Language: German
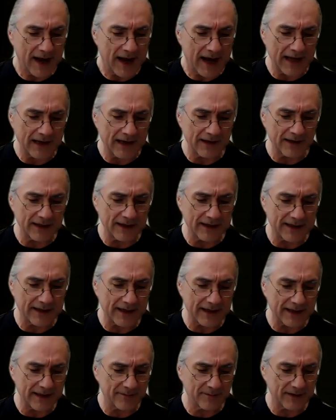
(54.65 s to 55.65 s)
alle, die
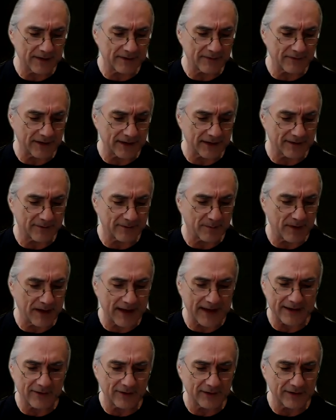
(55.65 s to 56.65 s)
gegen mich sind,
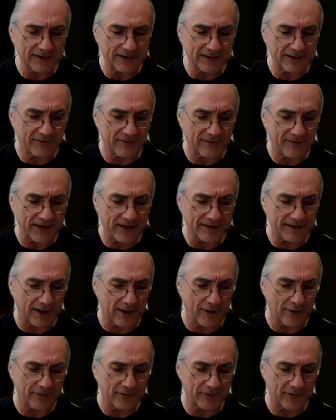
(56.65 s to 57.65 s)
bläht euch nicht fett
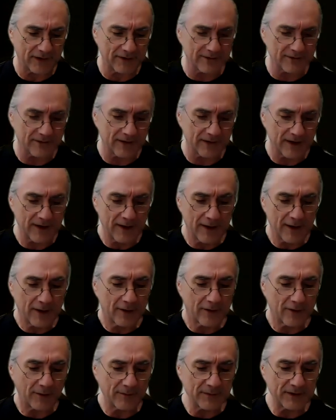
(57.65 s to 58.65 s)
auf, sonst
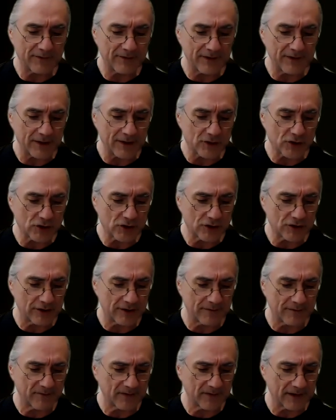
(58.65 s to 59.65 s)
komme ich wie ein
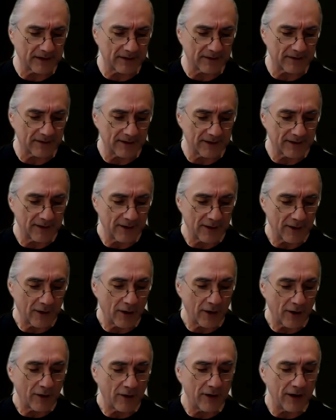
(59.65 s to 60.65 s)
Sturmwind.
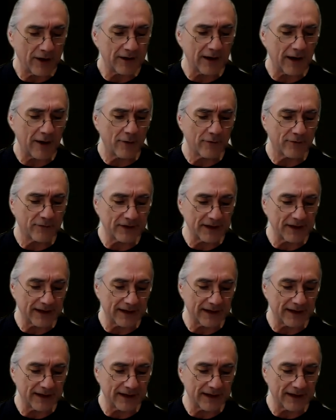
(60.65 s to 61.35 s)
Hört auf, die